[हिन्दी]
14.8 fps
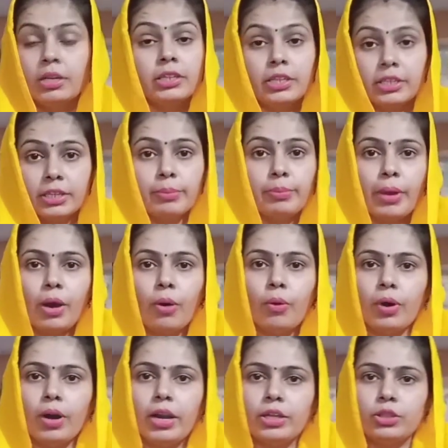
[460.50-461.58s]
जैसे मैं
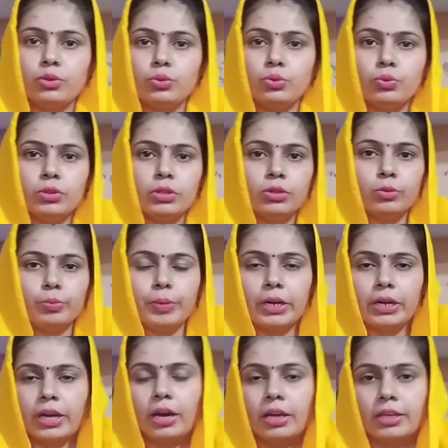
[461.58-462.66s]
ओढ़ लेती हूँ सूती
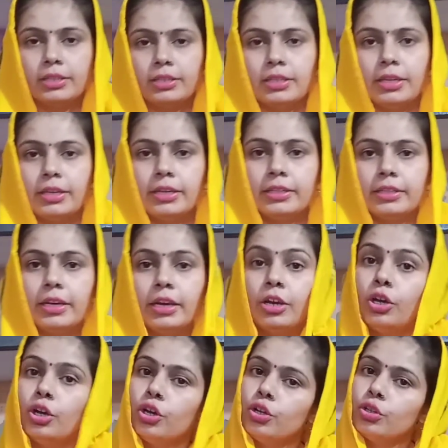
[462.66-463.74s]
दुपट्टा इस तरीके से
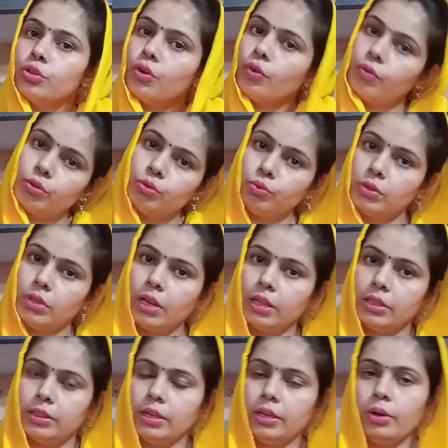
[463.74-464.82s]
तो वो सूती
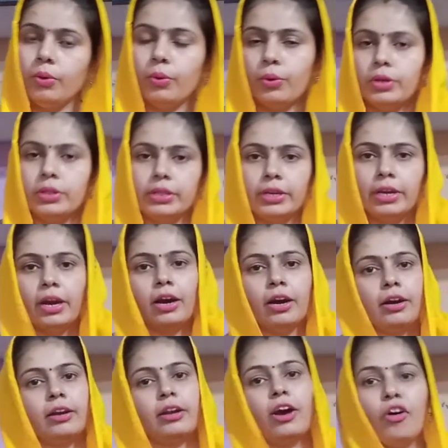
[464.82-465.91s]
लत्ती ओढ़ती हैं
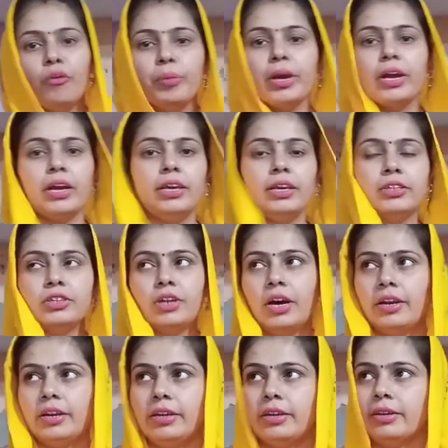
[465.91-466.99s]
अगर गांव में कहीं जा
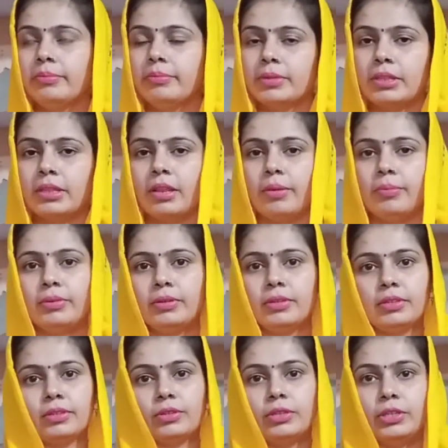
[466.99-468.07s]
रही हैं मतलब
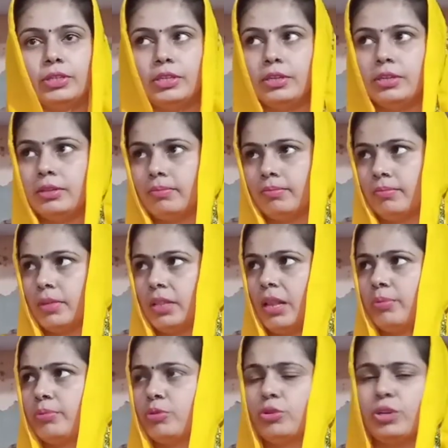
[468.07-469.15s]
किसी
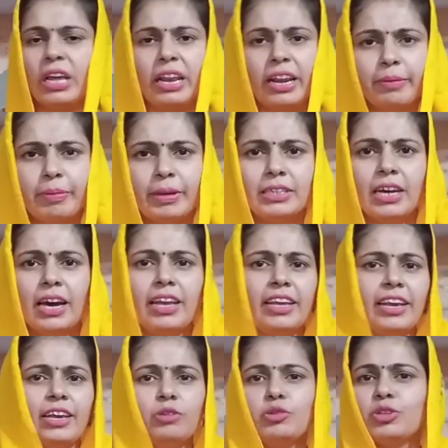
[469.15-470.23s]
मतलब टेलर पे जा रही
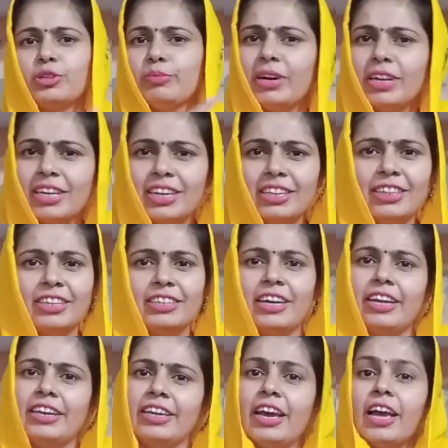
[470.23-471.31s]
है या कुछ सामान खरीदने जा
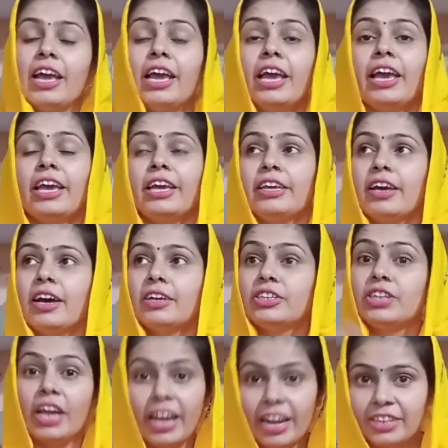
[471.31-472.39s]
रही है या
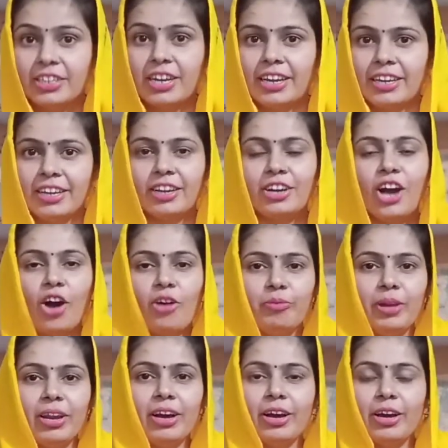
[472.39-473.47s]
शहर जा रही है गांव
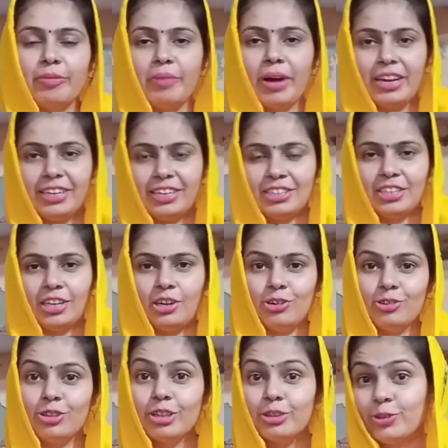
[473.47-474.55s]
में ना अगर मार्केट जाना
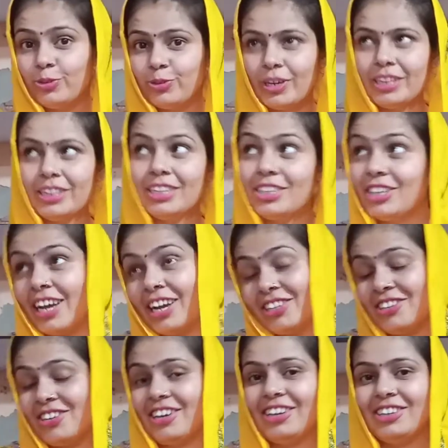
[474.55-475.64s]
होता है तो यूँ कहते हैं शहर
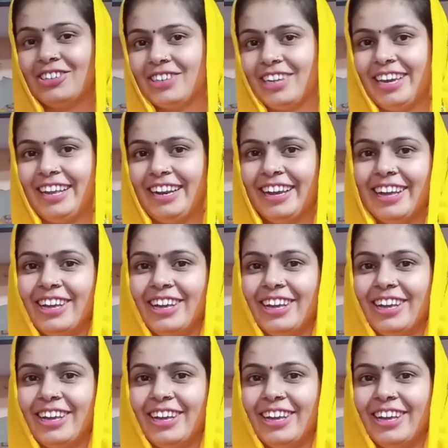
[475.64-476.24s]
जा रहा है शहर